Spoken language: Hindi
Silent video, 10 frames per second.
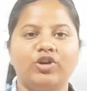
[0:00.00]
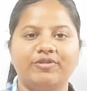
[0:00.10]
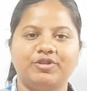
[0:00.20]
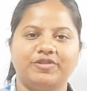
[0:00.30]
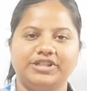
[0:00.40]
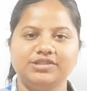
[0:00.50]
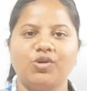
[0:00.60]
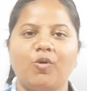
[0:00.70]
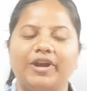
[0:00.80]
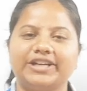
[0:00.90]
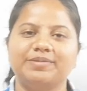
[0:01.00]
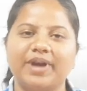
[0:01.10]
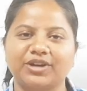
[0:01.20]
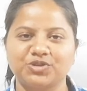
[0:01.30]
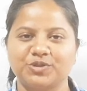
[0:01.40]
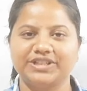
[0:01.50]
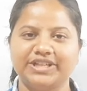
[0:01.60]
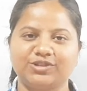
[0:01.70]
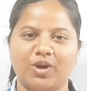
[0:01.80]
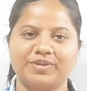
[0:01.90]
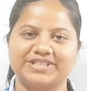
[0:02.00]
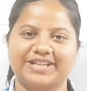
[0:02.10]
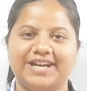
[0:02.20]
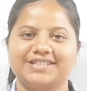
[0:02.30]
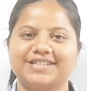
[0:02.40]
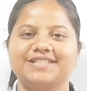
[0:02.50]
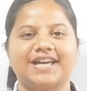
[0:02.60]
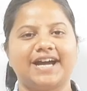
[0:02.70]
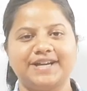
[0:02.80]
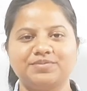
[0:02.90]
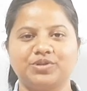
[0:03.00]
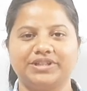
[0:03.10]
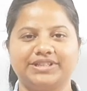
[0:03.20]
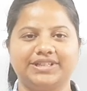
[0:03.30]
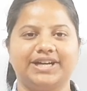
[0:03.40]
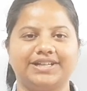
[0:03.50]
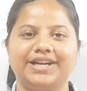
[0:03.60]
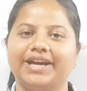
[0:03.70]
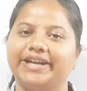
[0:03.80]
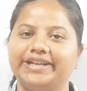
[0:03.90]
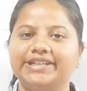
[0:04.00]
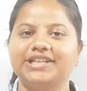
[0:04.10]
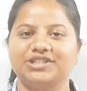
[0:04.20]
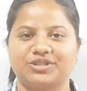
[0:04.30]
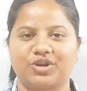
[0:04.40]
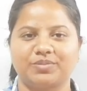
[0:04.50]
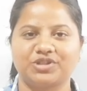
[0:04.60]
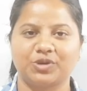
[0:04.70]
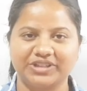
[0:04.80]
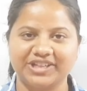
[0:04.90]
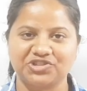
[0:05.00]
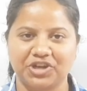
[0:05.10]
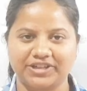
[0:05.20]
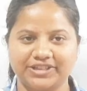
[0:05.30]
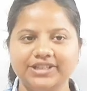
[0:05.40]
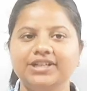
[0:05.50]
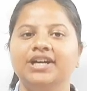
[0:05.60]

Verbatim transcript: everyone, welcome back to Sunidhi Economics classes. I am Sunidhi Arya and I teach economics on this channel.